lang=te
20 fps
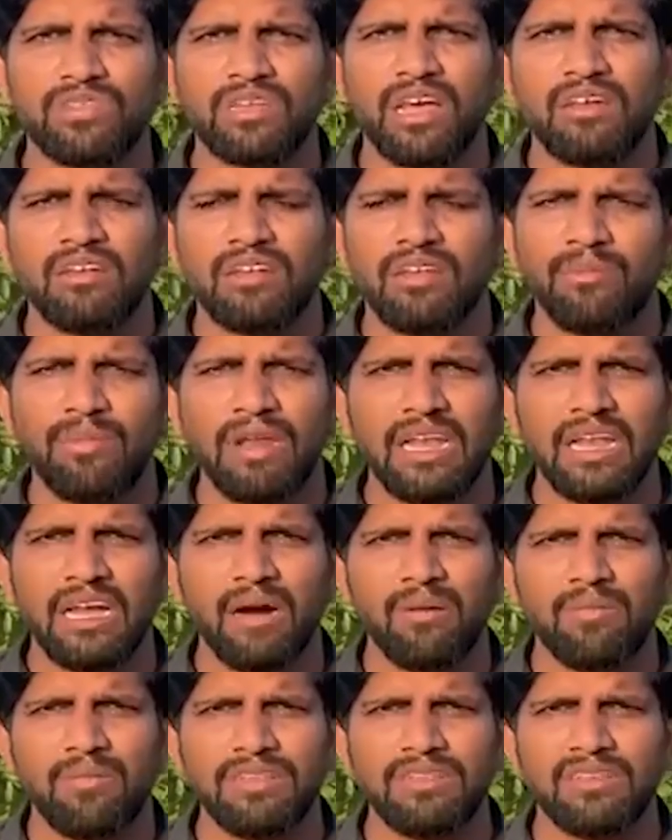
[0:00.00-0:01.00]
సార్లు
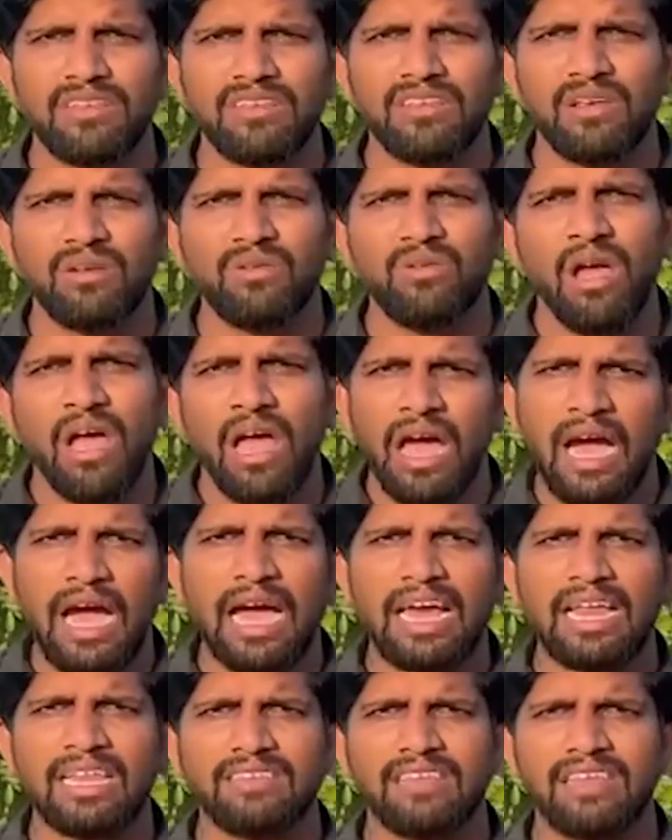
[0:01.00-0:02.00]
ఎమ్మెల్యేగా పనిచేశారు
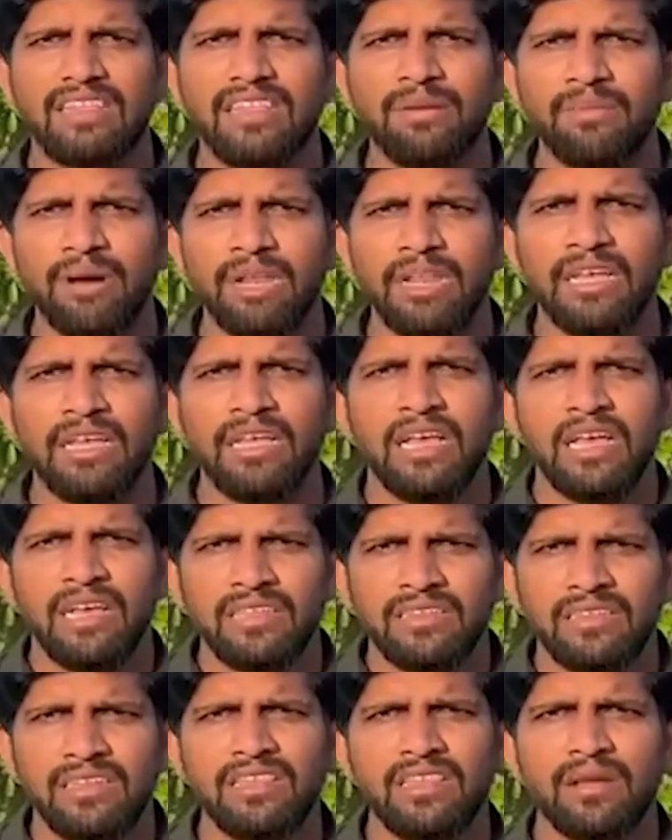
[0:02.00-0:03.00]
ఆయన సతీమణి
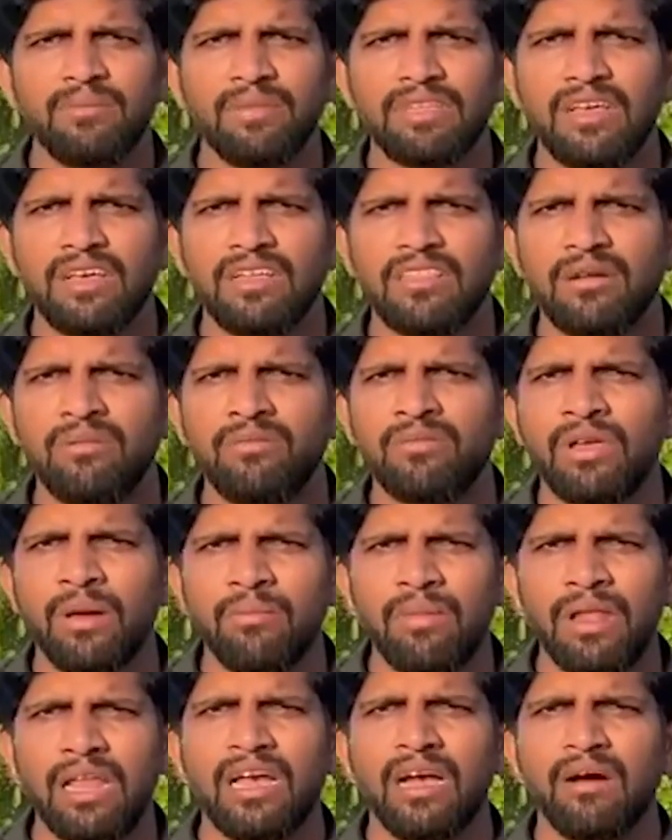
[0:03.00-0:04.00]
సీతమ్మ సైతం
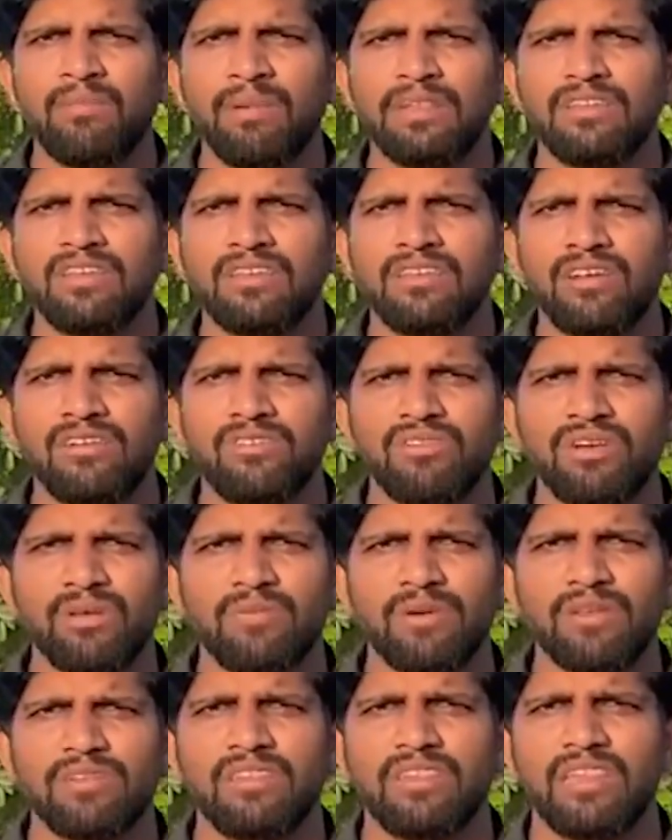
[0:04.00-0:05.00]
ఎమ్మెల్యేగా పనిచేసినటువంటి
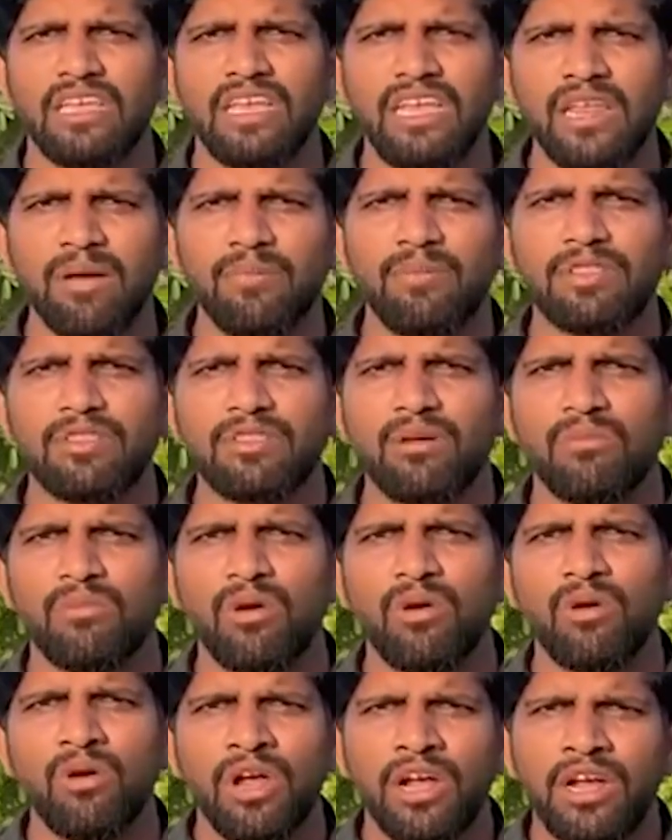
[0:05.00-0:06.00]
పరిస్థితి ఈ
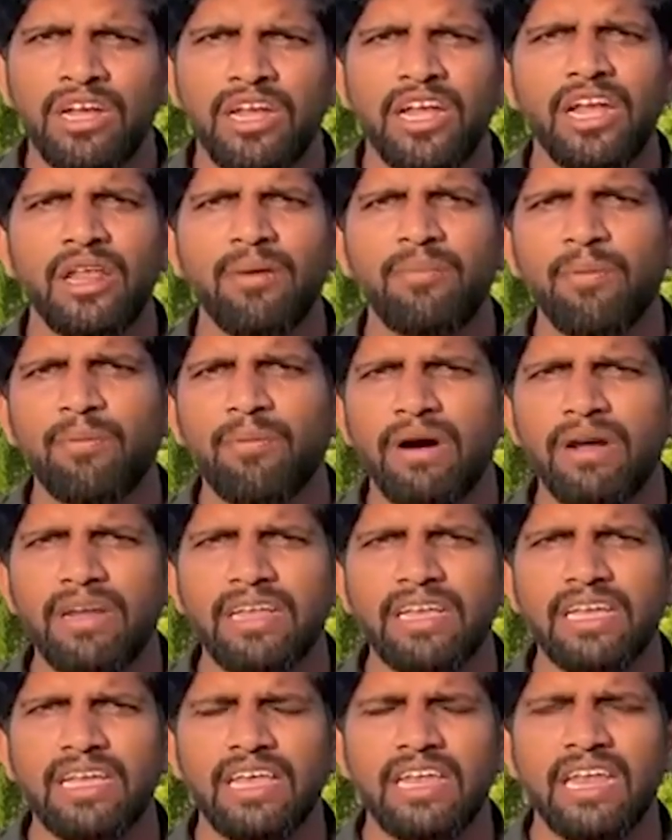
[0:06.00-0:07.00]
నేపథ్యంలో టీడీపీ
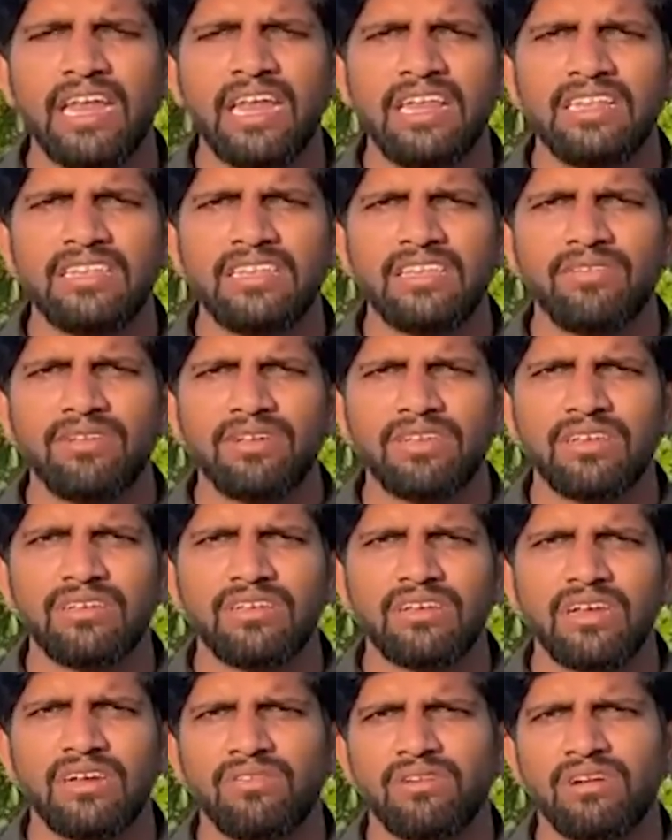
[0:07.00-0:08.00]
పార్టీకి ఎనలేని సేవ
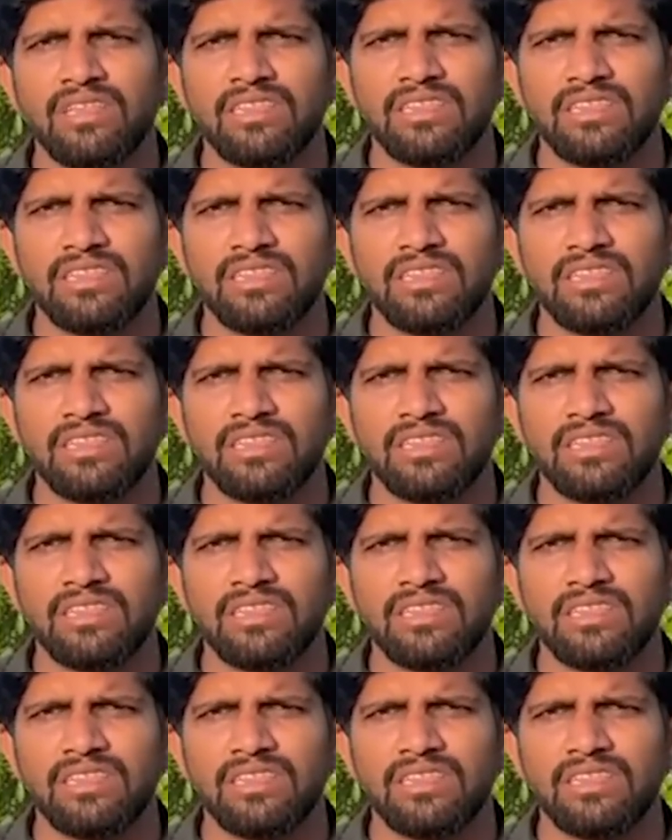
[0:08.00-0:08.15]
చేసినటువంటి